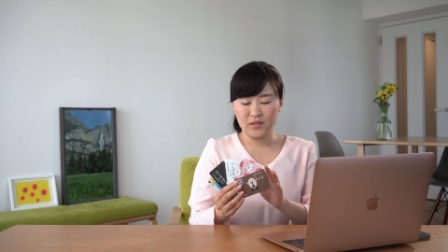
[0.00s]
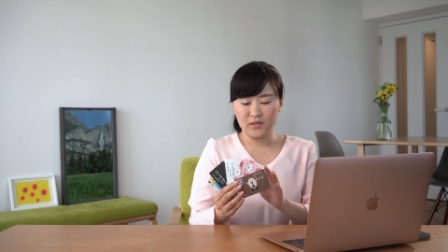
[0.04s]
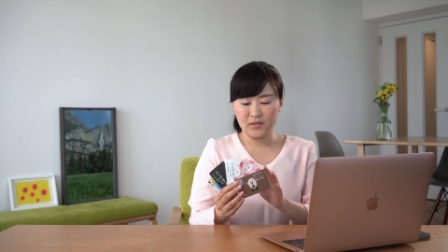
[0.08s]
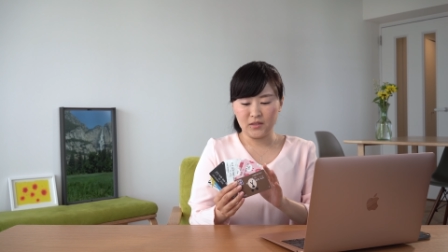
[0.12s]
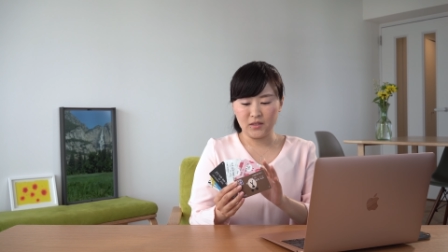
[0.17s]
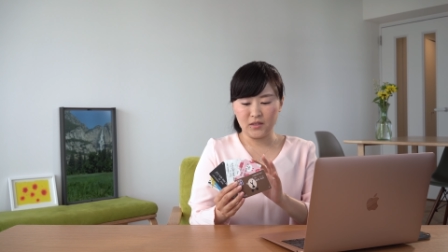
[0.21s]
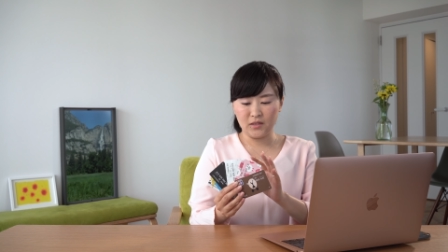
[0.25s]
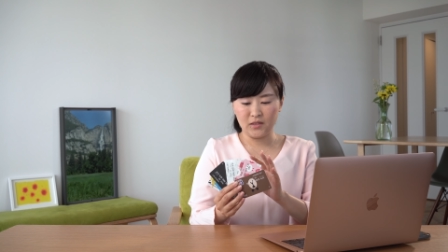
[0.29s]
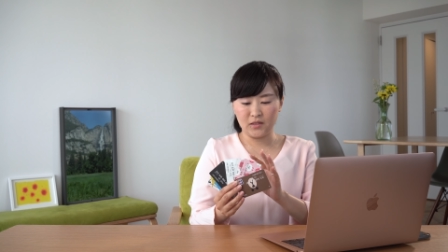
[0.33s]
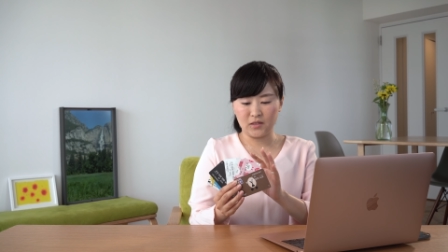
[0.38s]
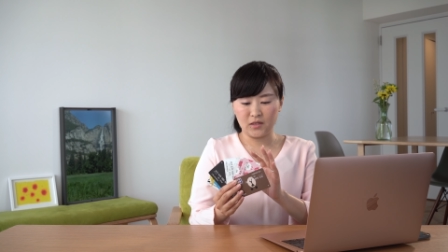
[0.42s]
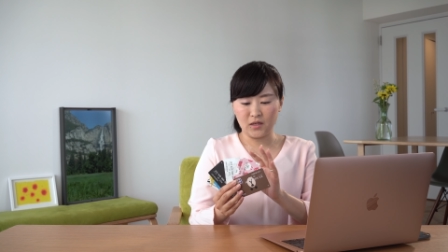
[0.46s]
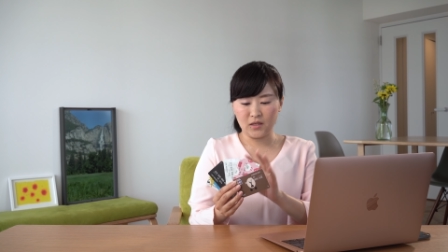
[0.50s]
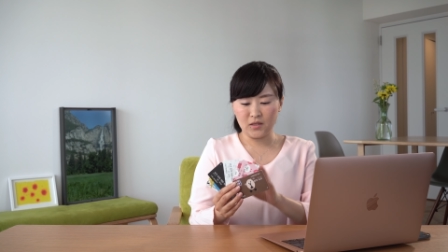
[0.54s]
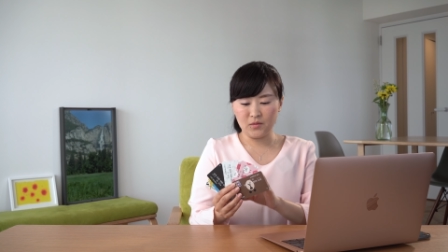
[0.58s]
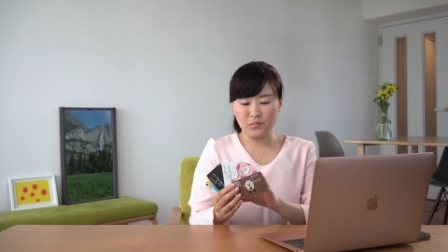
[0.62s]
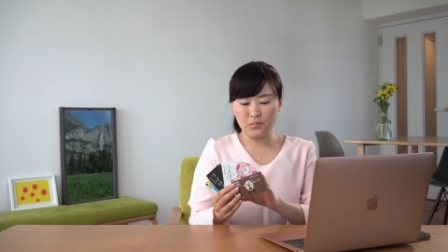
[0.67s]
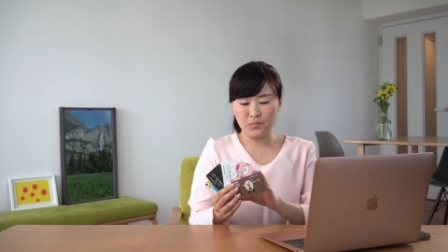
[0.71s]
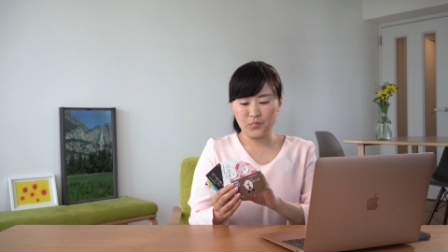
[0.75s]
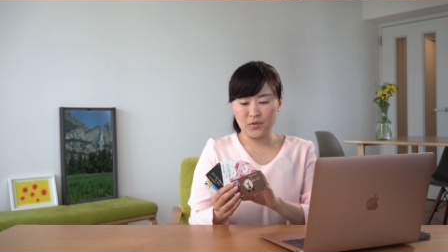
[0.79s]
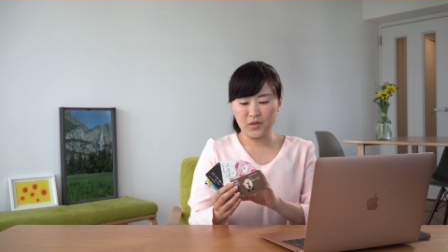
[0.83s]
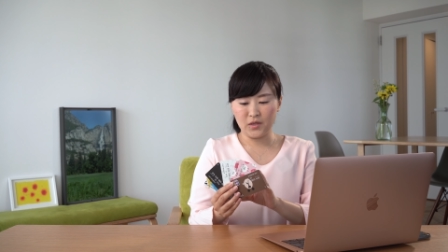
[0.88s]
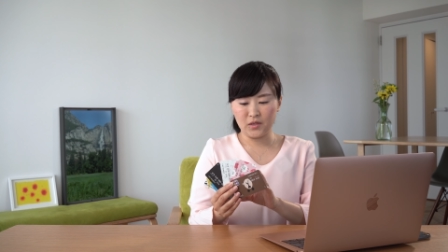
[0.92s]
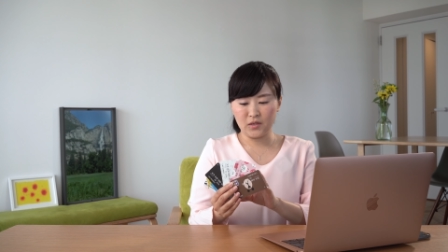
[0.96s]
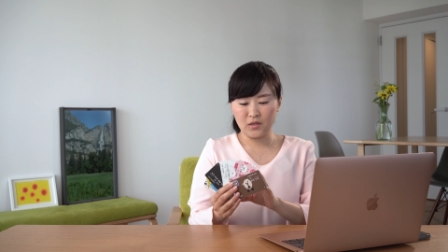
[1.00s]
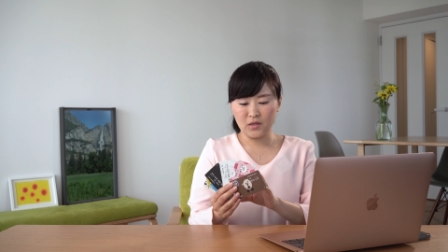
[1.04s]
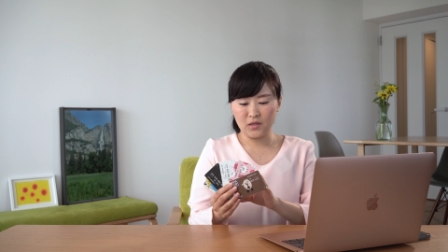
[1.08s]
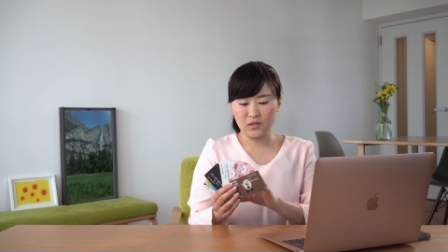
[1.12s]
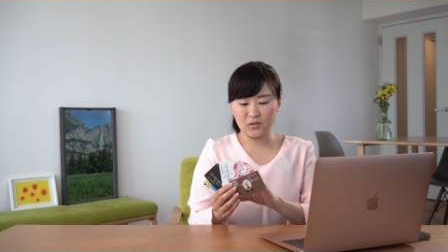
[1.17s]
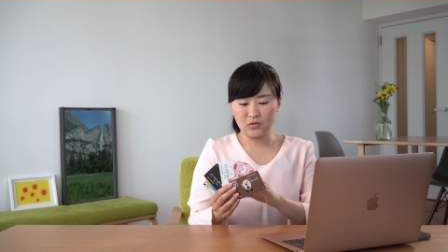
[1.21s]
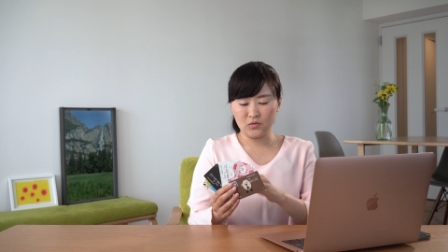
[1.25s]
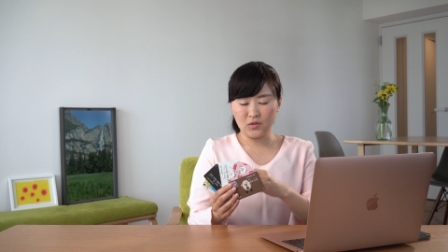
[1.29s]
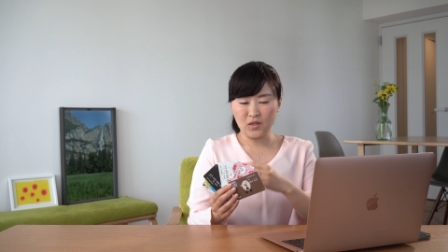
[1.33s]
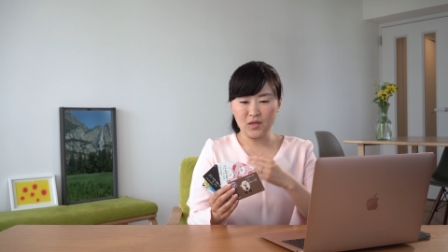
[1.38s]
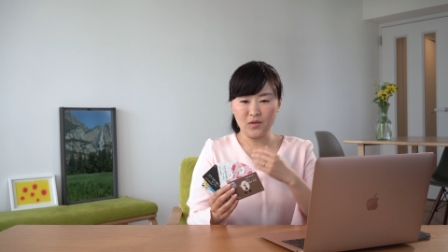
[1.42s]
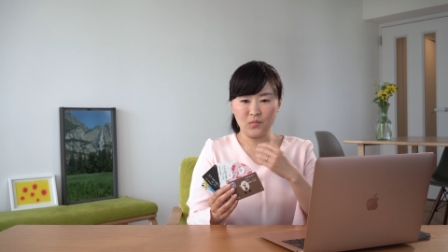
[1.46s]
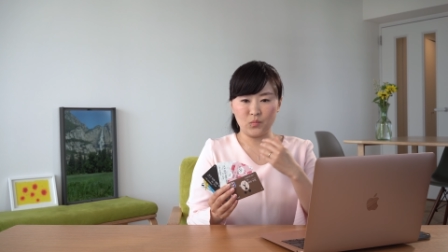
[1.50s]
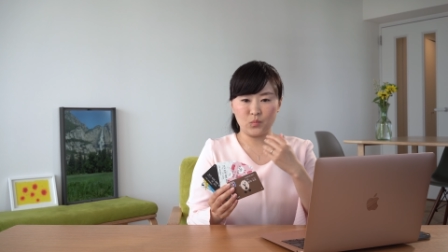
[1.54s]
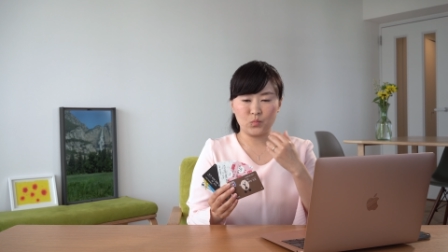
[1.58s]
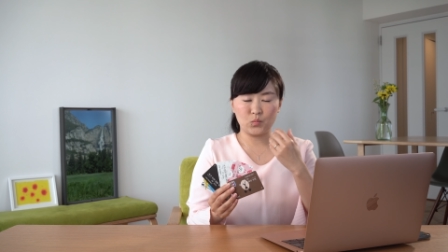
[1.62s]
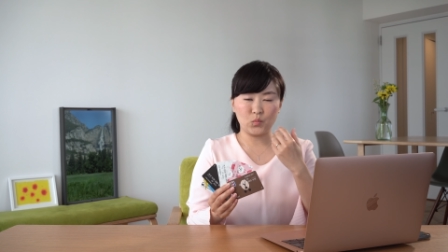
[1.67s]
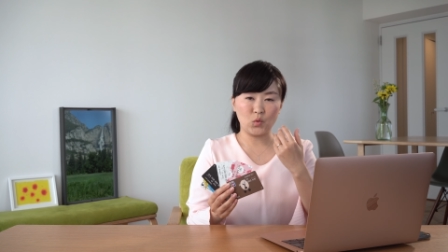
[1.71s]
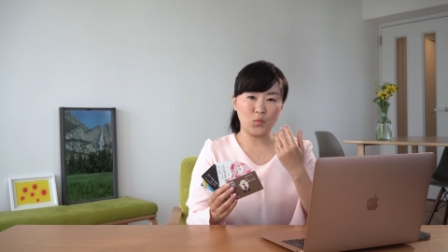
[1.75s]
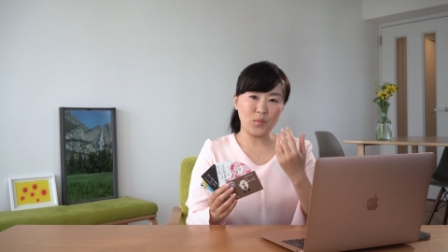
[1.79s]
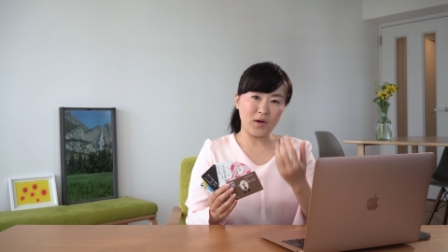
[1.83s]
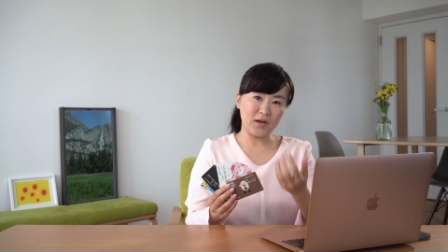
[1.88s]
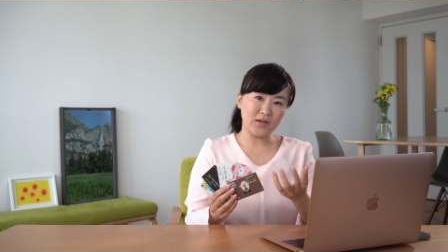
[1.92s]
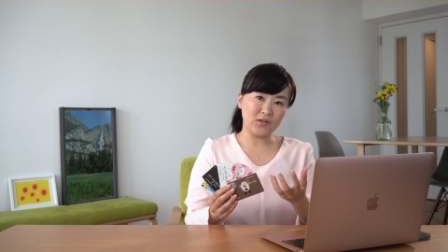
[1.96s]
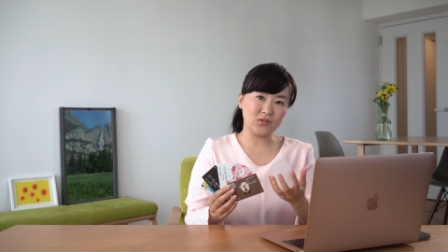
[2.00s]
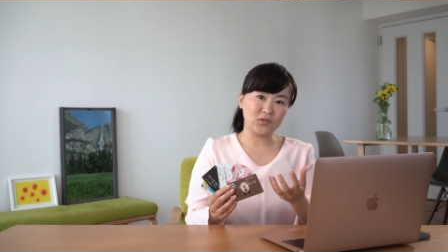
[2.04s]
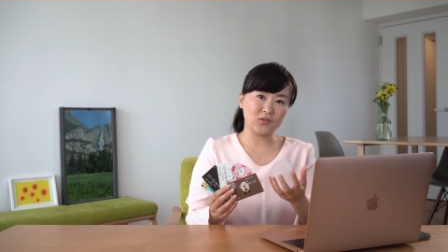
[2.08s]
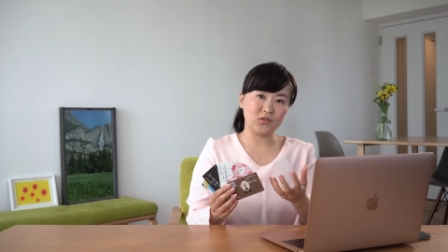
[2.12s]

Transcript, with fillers: で LINEPay カードでモバイル